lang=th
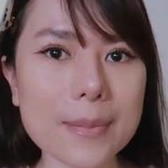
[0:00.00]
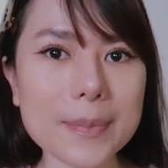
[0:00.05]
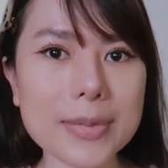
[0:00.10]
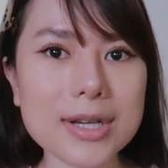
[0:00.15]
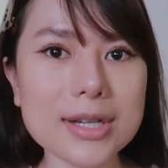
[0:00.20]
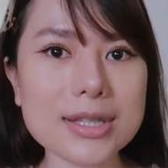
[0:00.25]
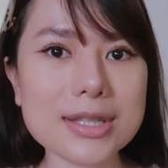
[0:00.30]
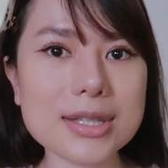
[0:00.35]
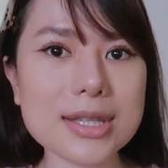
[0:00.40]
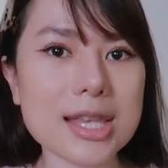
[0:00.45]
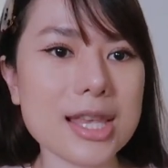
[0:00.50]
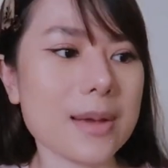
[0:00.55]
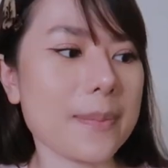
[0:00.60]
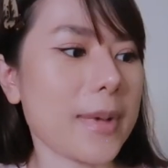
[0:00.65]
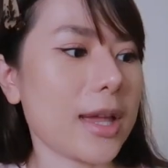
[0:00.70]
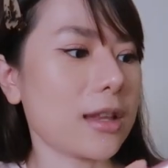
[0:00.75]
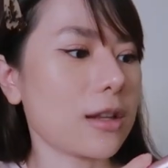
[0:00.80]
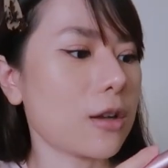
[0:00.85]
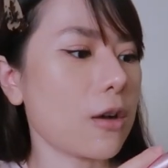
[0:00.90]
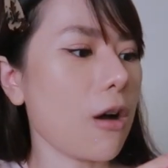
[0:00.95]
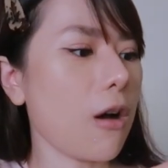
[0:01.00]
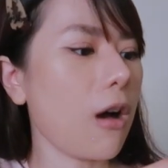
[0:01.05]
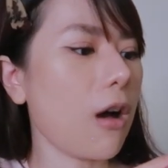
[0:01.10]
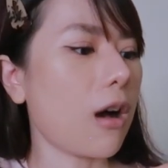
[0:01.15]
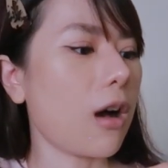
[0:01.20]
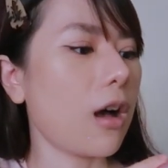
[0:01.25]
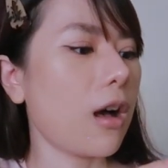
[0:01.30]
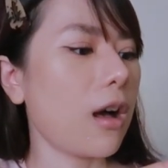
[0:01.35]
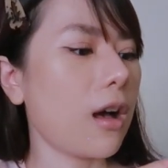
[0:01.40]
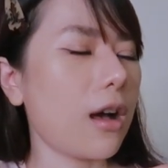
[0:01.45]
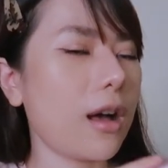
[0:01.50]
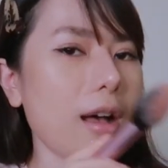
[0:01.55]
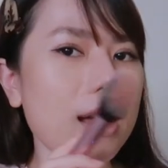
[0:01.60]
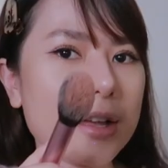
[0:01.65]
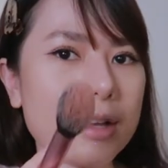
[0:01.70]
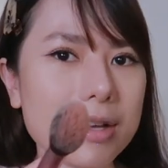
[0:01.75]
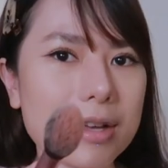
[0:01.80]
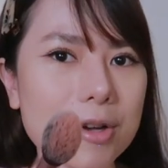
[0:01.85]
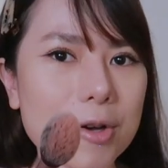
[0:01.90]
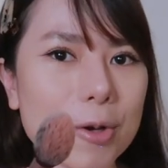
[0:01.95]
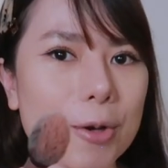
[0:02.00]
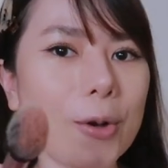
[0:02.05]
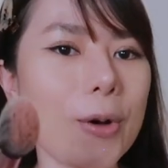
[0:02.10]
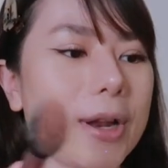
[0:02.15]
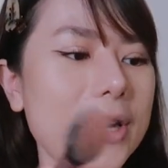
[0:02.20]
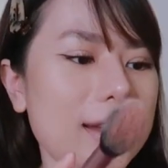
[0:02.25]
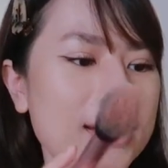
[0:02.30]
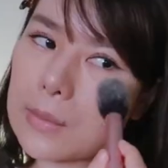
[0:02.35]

พื้นสีมันก็อ่อ